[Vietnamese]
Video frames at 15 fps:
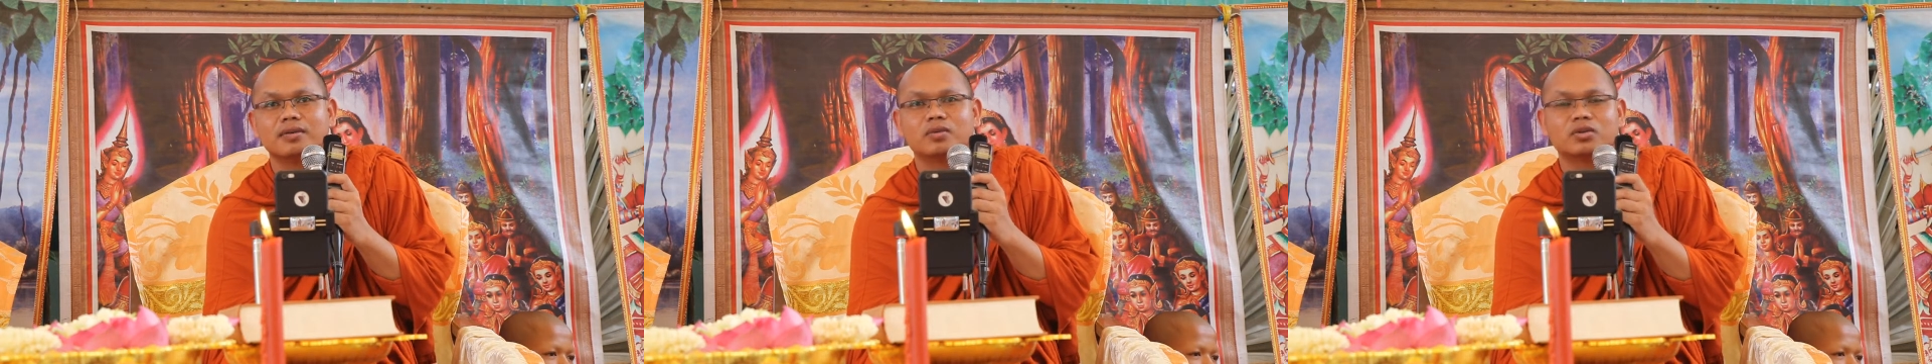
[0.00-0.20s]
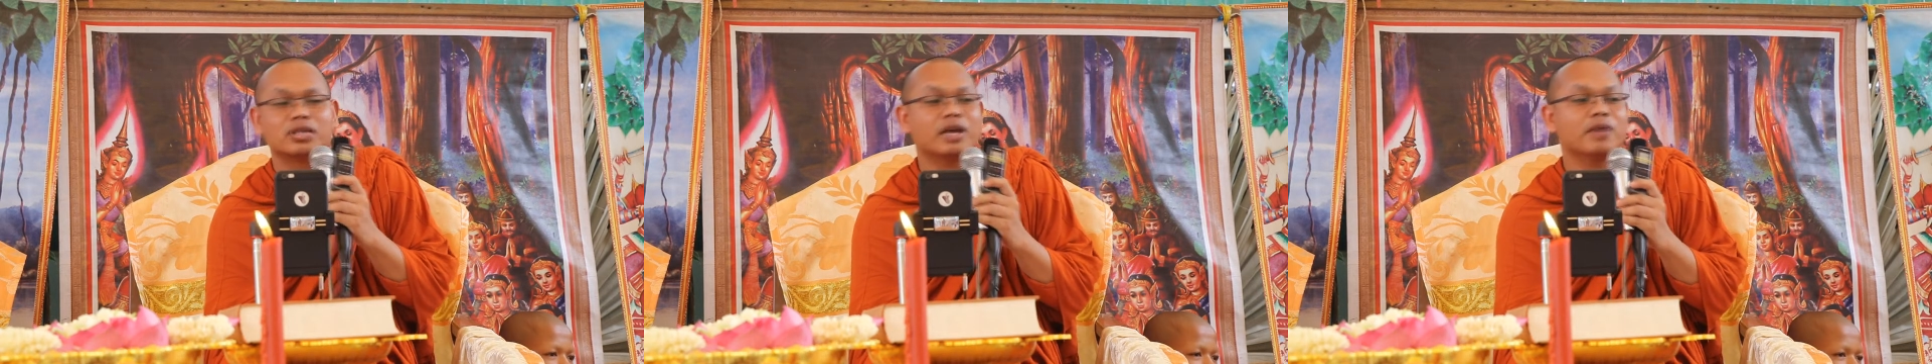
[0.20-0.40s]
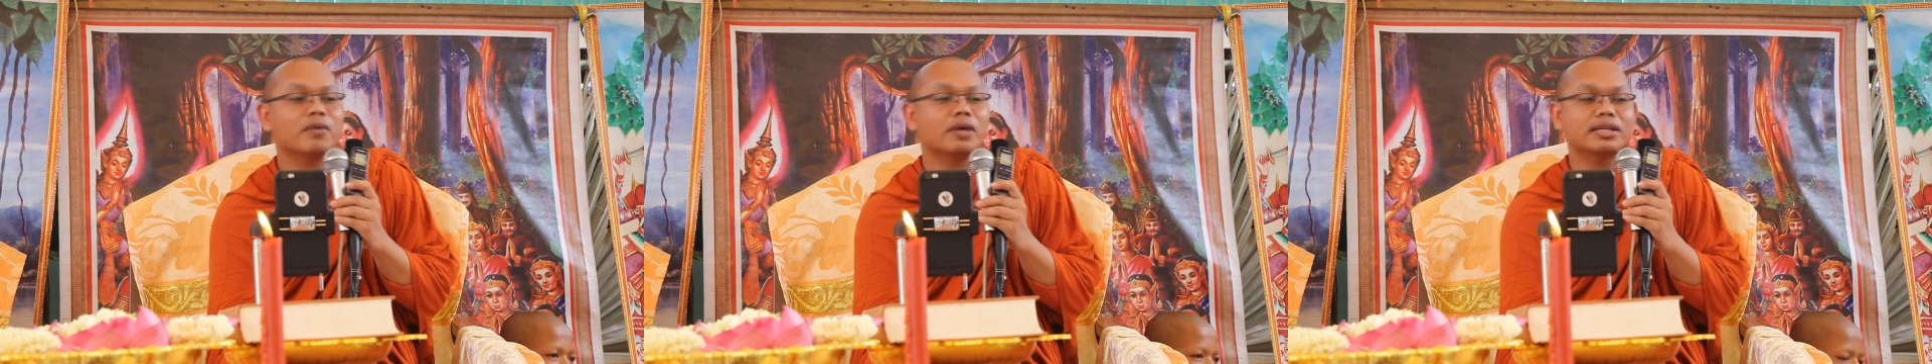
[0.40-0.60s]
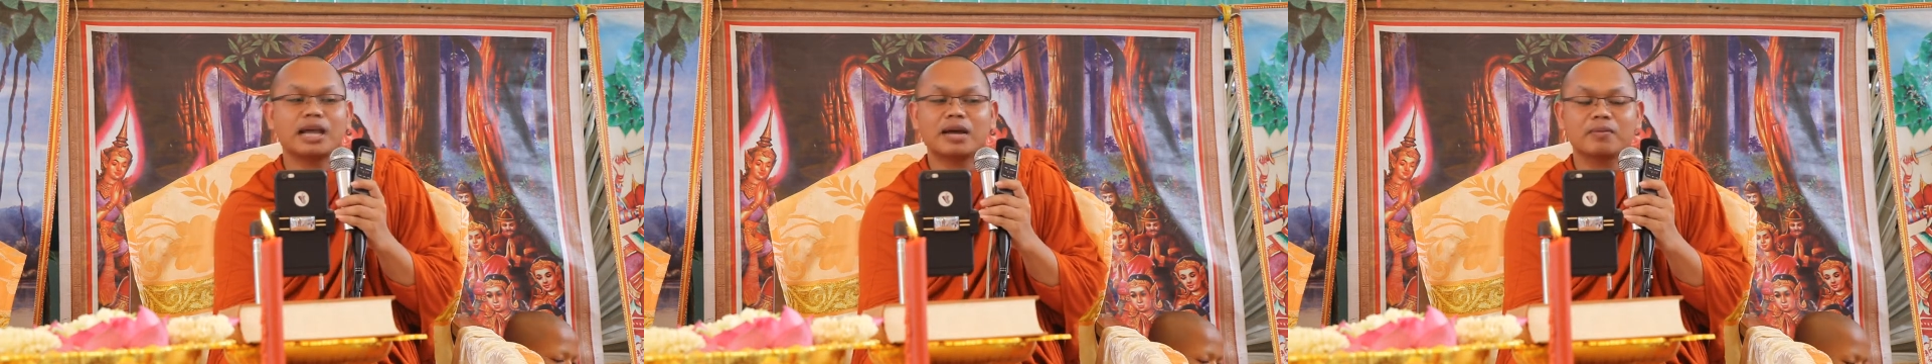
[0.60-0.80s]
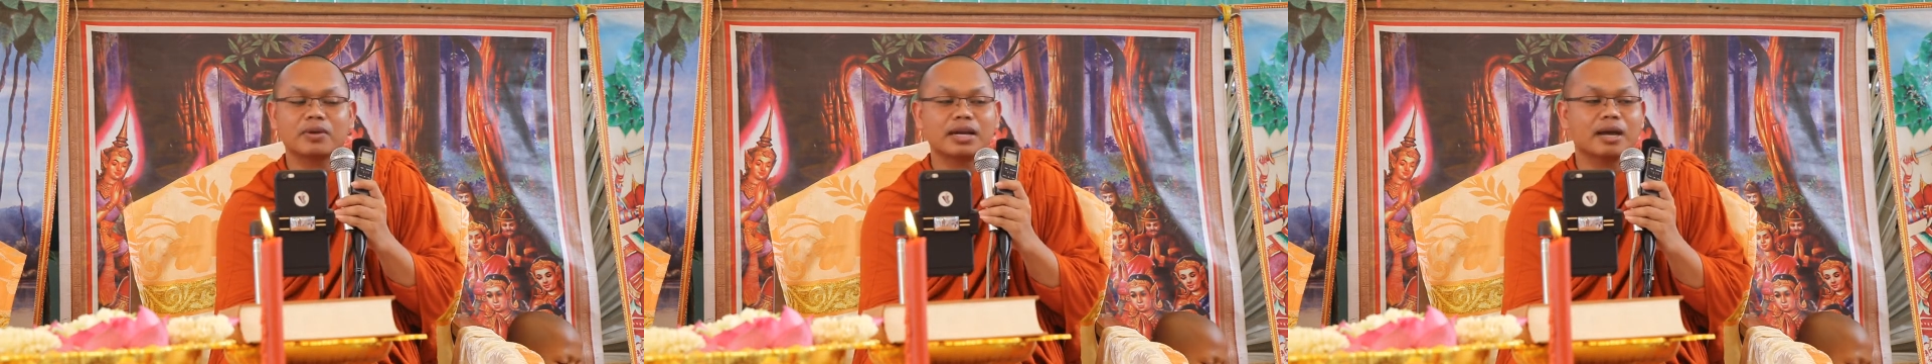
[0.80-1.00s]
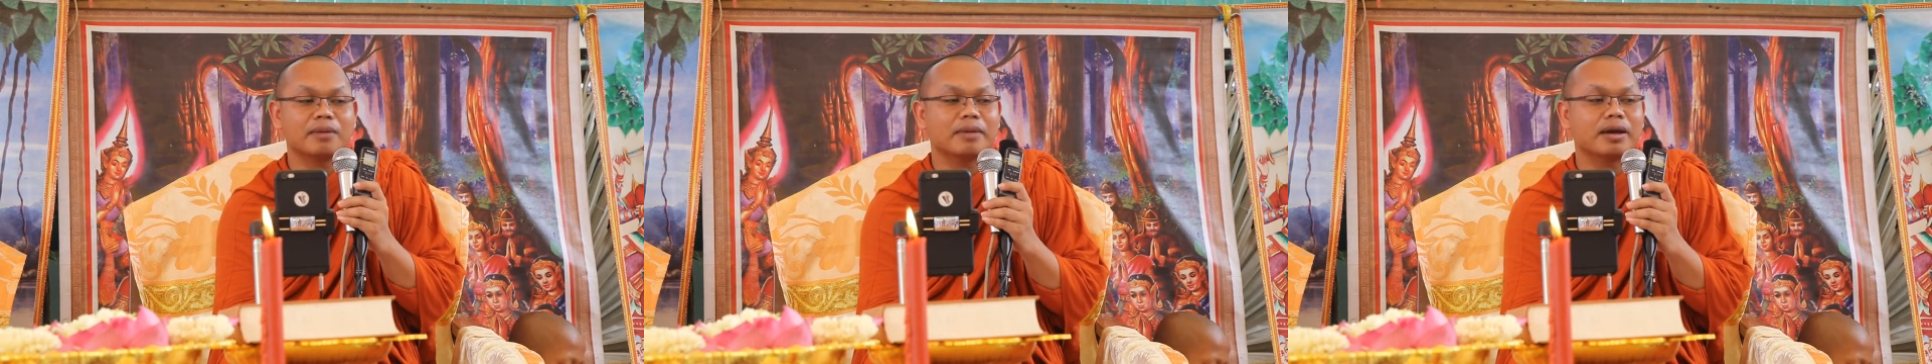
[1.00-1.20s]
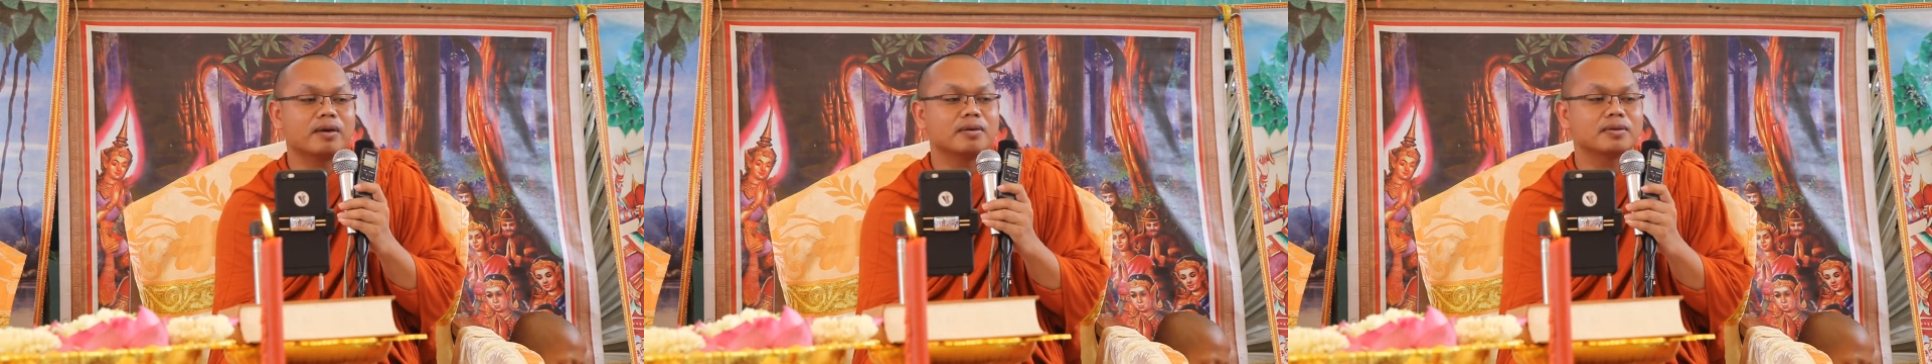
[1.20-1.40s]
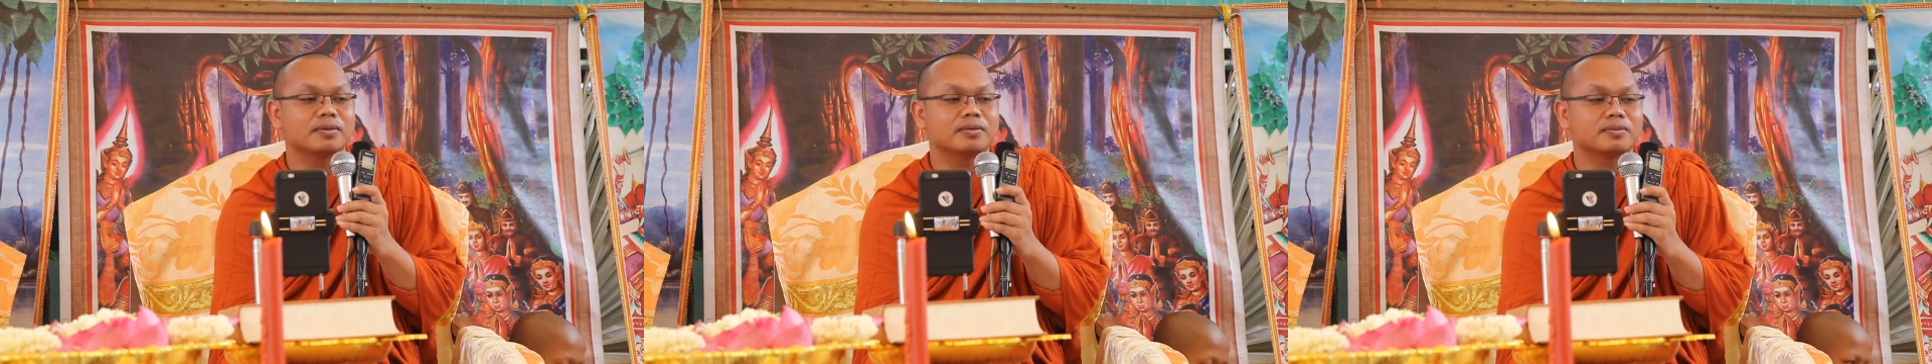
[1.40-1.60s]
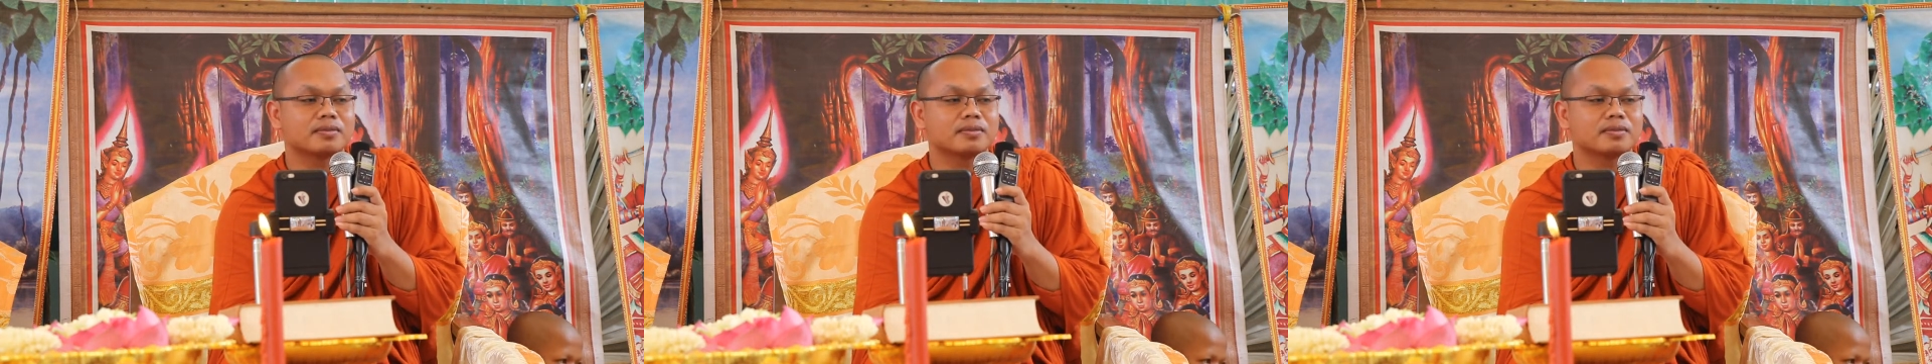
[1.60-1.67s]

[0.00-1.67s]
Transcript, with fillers: buổi chơi buổi trăng buổi đăng màu